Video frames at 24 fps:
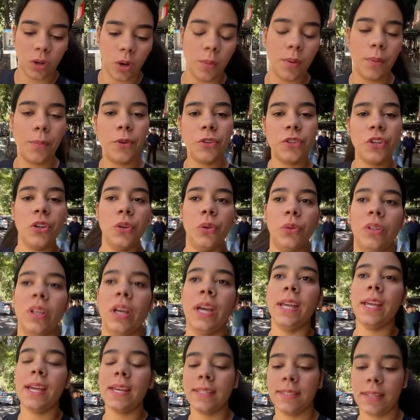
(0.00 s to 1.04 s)
Como muchos de
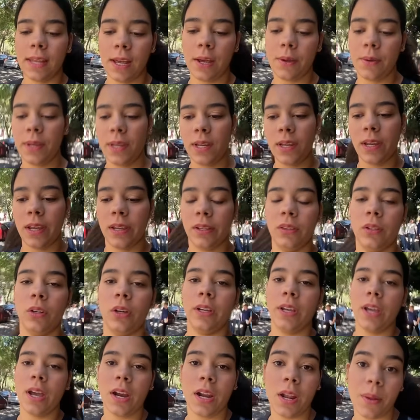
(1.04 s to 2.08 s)
ustedes ya saben,
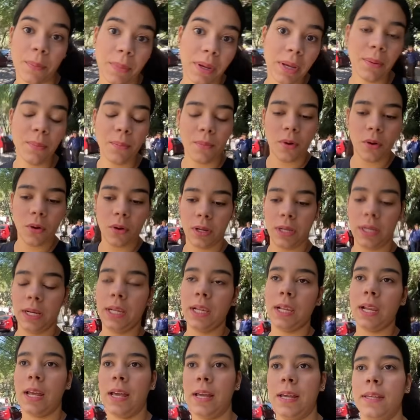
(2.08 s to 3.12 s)
estoy ahora mismo
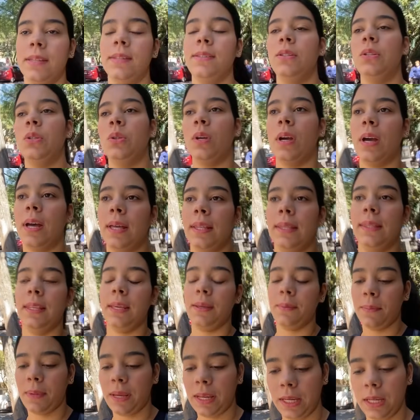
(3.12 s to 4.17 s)
en la Ciudad
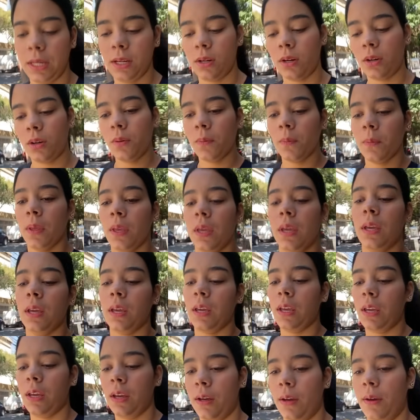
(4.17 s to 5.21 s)
de México.
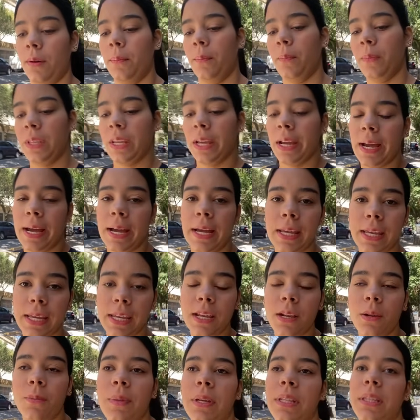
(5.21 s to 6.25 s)
Em, llegué
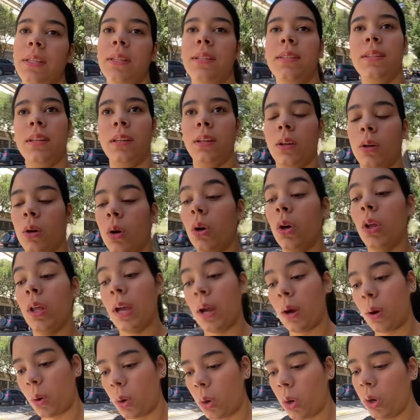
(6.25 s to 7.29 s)
aquí el 25 de
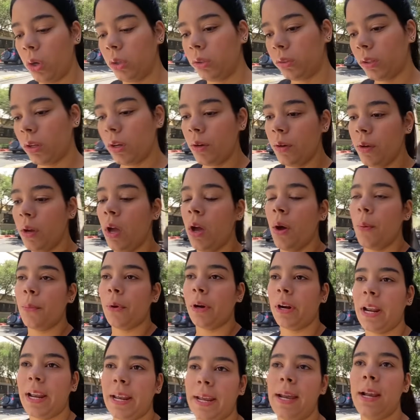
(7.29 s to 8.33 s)
agosto,
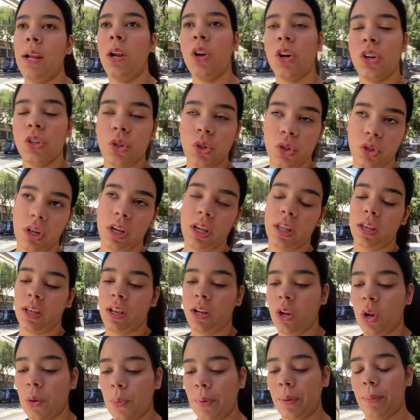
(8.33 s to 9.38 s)
porque ¿qué es lo que sucede?
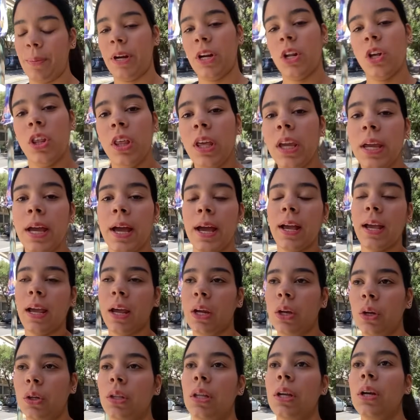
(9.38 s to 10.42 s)
Los primeros días
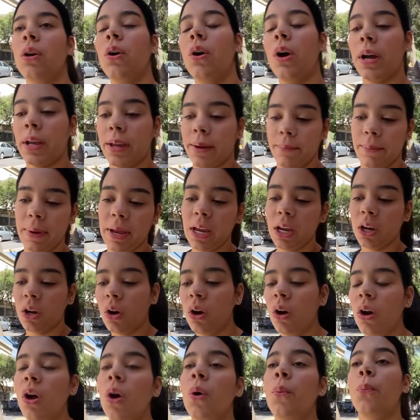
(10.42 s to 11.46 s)
que yo tengo aquí en
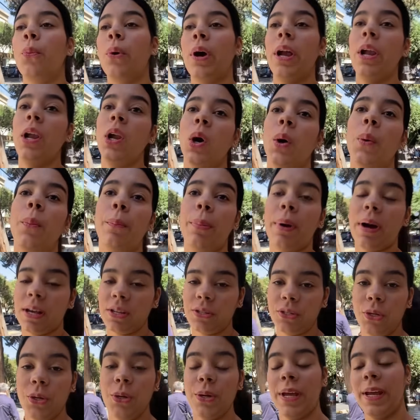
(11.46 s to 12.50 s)
México, pues los
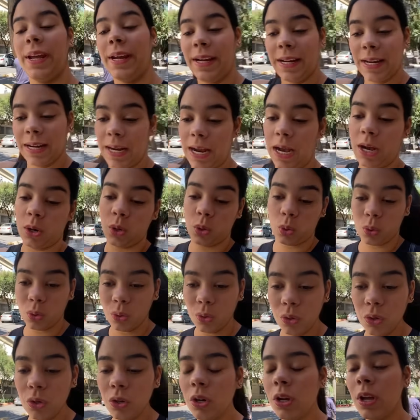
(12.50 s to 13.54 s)
paso en
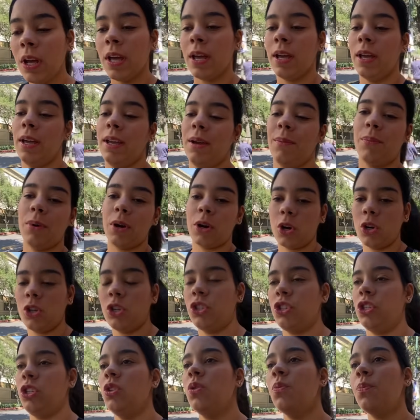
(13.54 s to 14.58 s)
Cancún, eh, pues
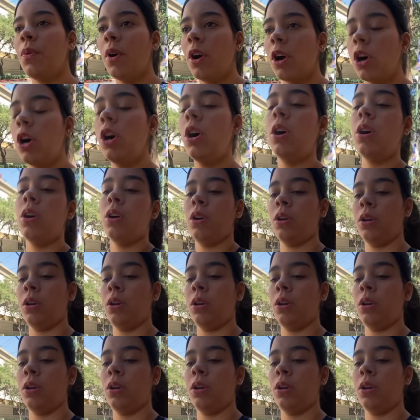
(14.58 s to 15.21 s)
conociendo un poco